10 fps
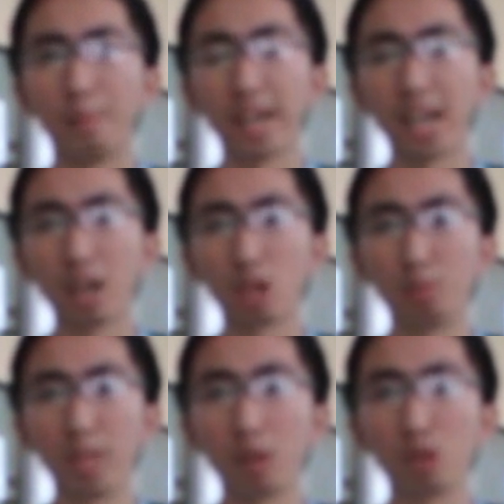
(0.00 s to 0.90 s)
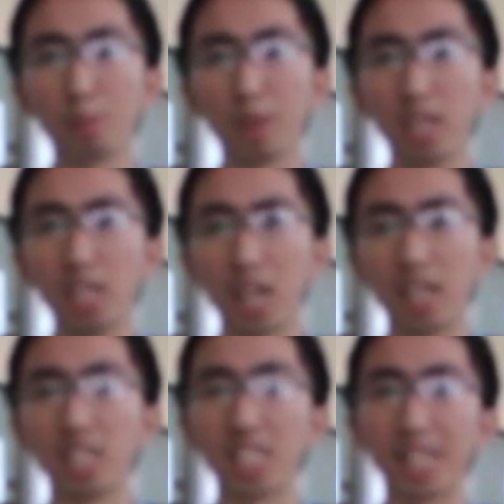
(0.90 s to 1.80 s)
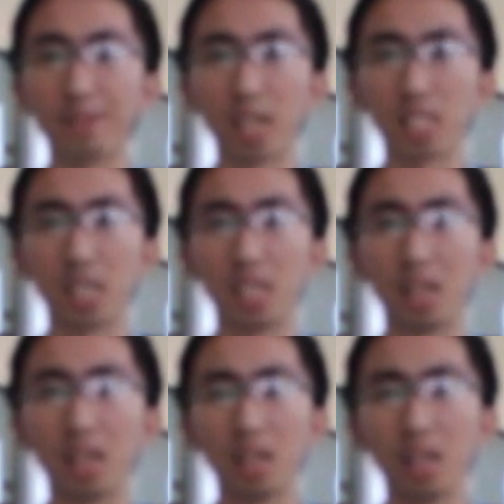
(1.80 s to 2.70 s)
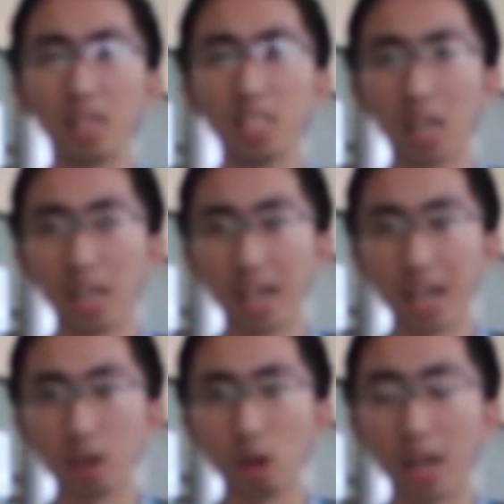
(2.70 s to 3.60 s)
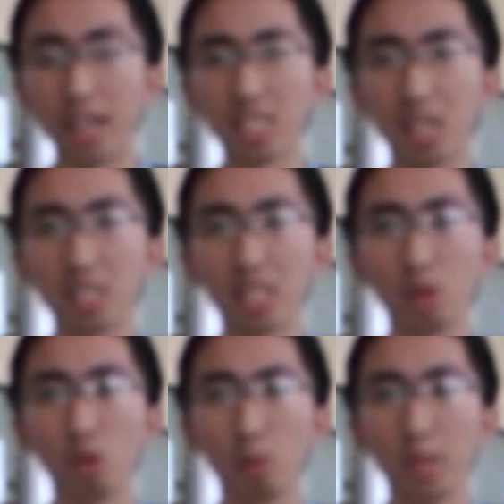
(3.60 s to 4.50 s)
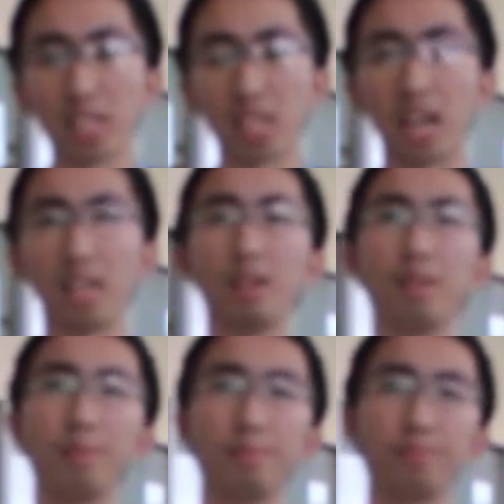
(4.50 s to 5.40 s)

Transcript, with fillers: mereka harus mengikuti pendidikan dan sertifikasi yang diselenggarakan oleh instansi hukum yang terkait.